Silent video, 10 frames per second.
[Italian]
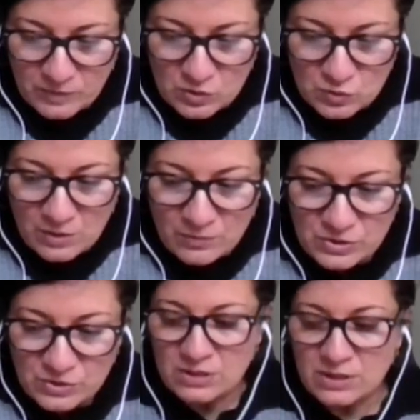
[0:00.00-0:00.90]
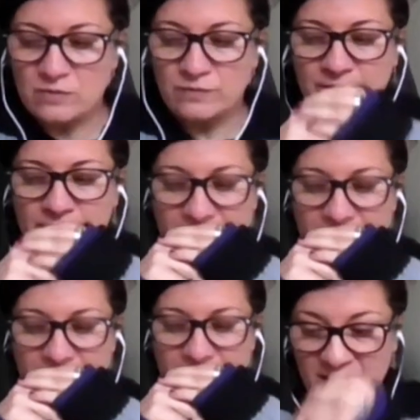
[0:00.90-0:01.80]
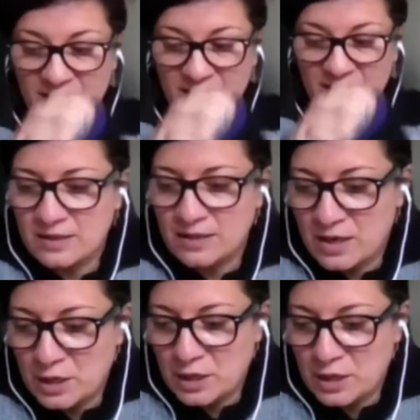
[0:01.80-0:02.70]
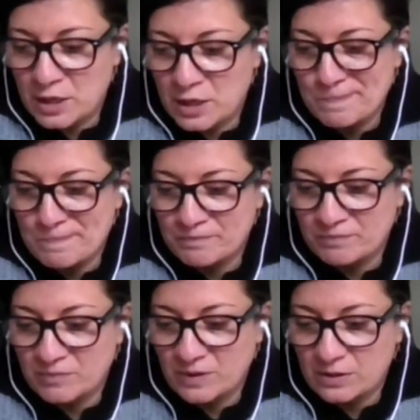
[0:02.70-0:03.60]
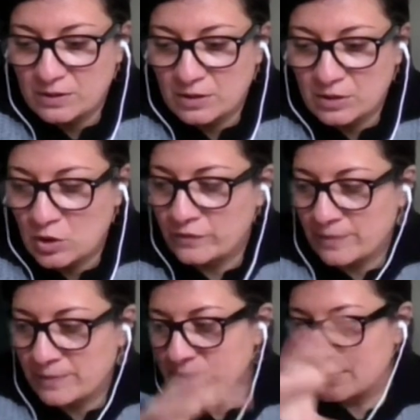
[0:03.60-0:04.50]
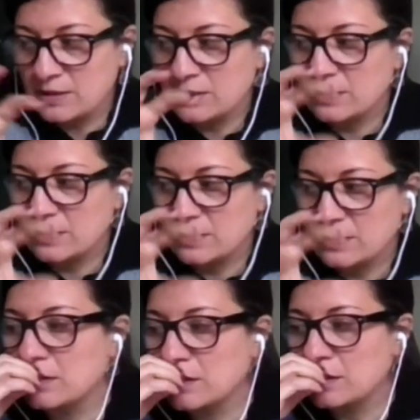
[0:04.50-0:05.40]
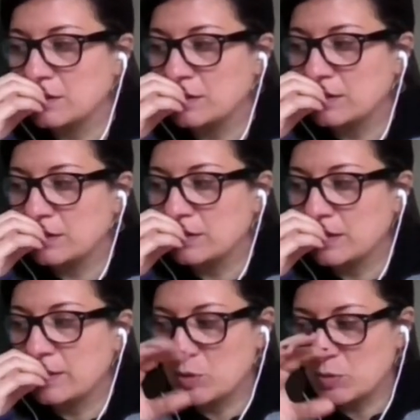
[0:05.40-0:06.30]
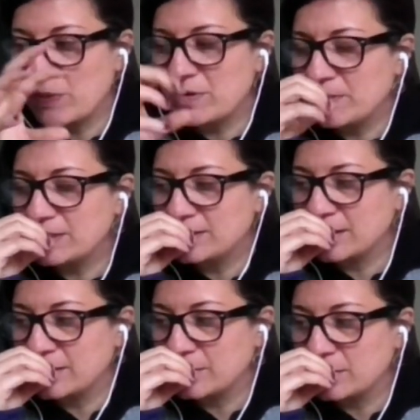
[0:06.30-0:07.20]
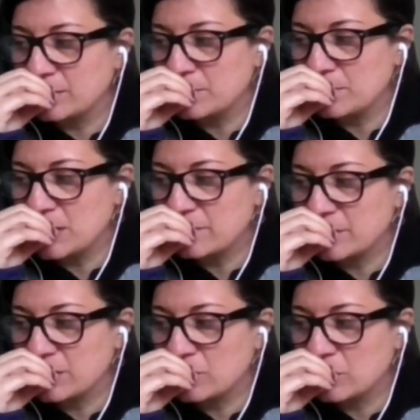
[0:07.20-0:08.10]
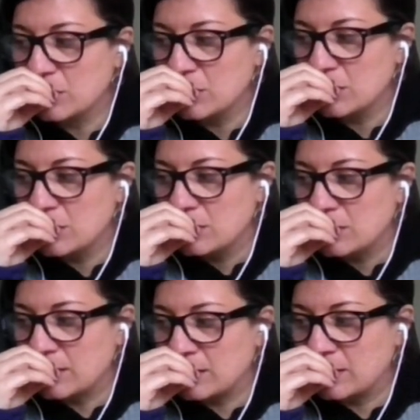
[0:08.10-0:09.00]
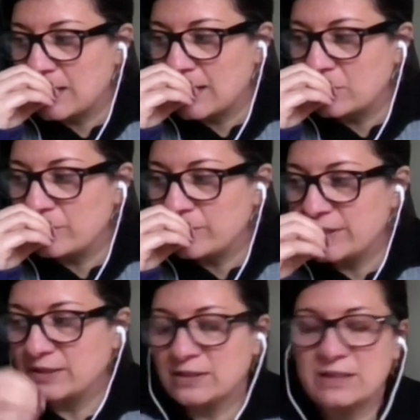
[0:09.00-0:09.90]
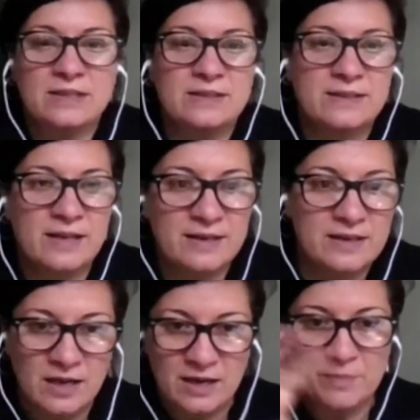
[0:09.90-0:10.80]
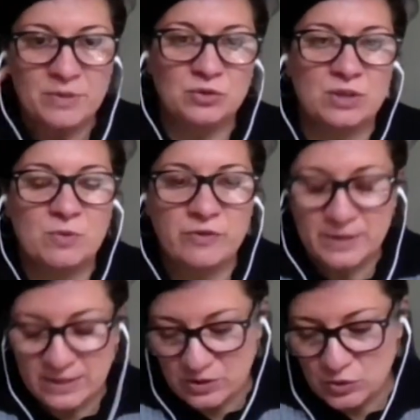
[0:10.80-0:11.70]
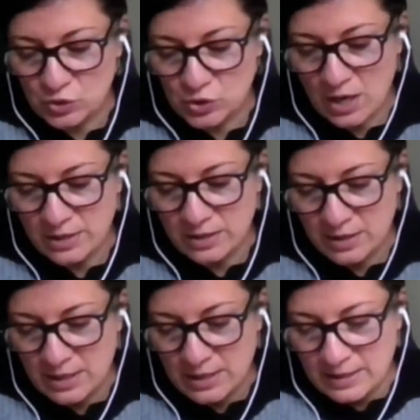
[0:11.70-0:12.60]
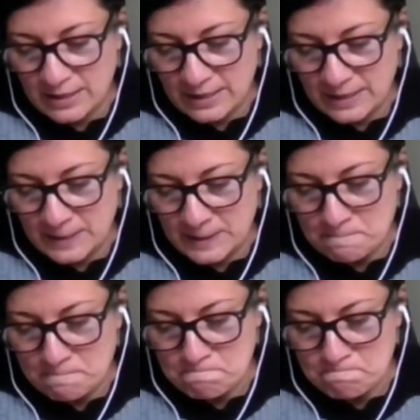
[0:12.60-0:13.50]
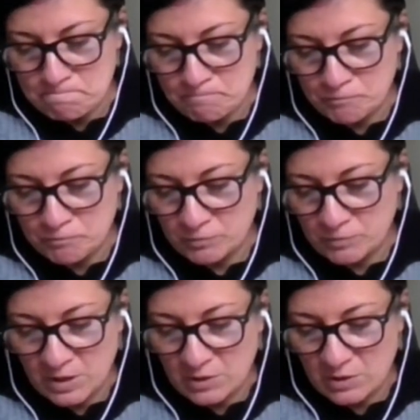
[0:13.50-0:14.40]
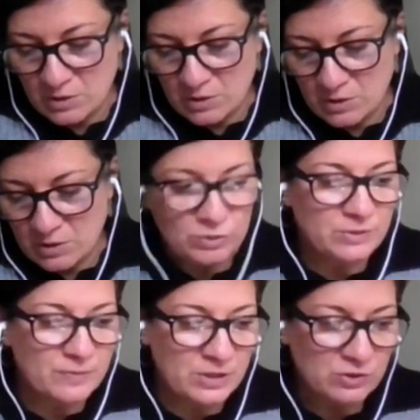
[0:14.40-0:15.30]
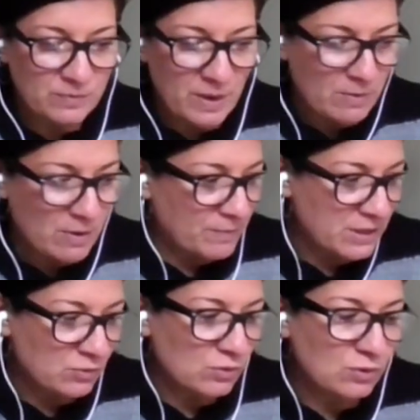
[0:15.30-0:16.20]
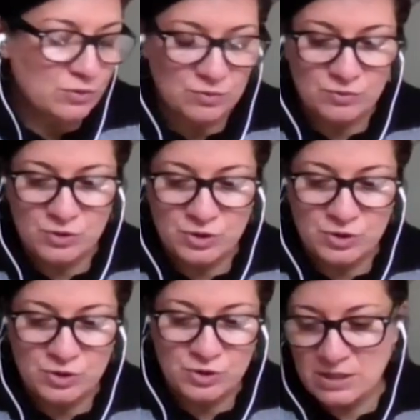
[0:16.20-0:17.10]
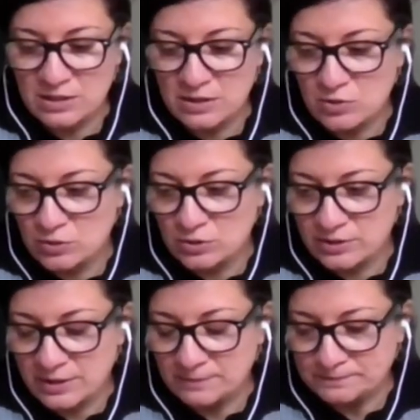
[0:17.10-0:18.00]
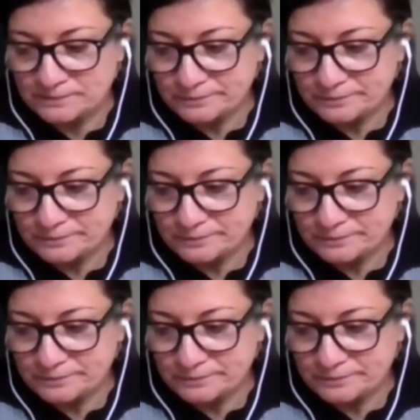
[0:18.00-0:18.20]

sulla questione dei conflitti interni, ehm, eh, ovviamente eh, e probabilmente eh, mi riferivo eh, a conflitti interni all'ambito dei movimenti sociali. E, ehm, in questo ultimo periodo abbiamo appena concluso un ciclo di incontri